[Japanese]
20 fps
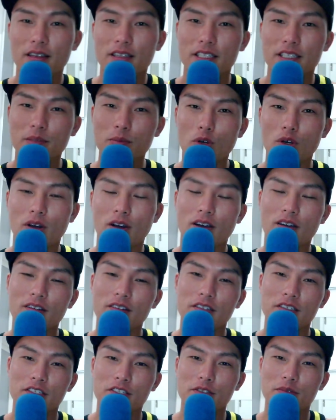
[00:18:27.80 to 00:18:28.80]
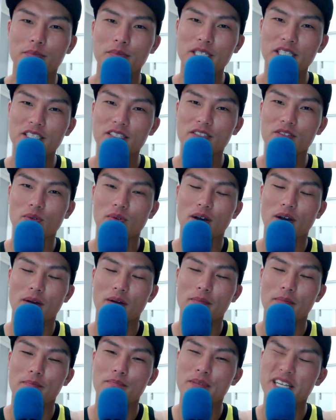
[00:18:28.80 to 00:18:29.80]
にもかかわらず密度が
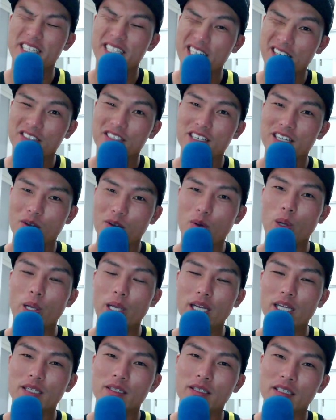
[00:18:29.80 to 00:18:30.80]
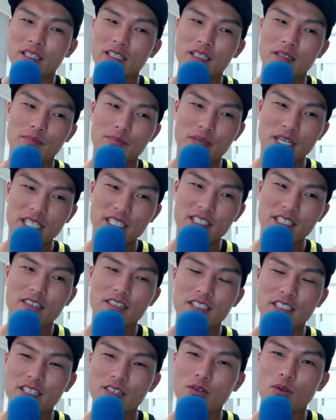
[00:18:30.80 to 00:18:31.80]
めちゃくちゃ濃い。めちゃ
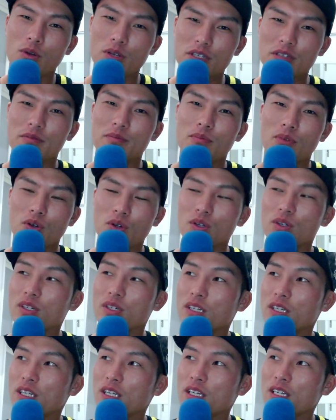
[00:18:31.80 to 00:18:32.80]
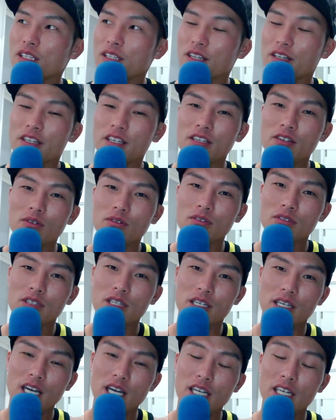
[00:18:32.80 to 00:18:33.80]
くちゃ濃い。もう。リンゴ食った
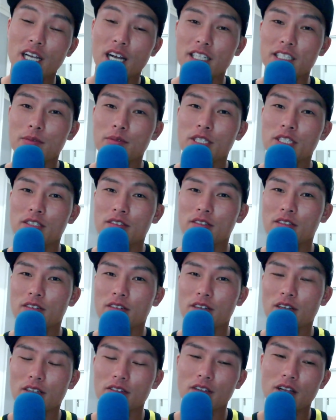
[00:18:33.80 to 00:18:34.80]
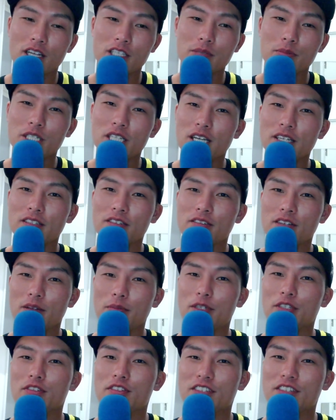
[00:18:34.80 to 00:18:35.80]
ら中に蜂蜜食ってる、蜂蜜入ってる
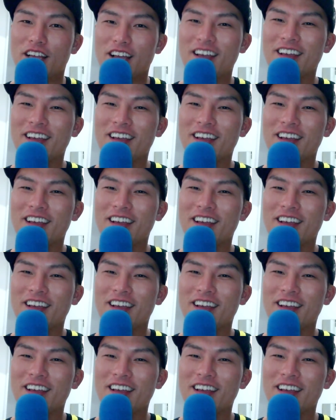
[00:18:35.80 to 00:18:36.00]
レベルですね。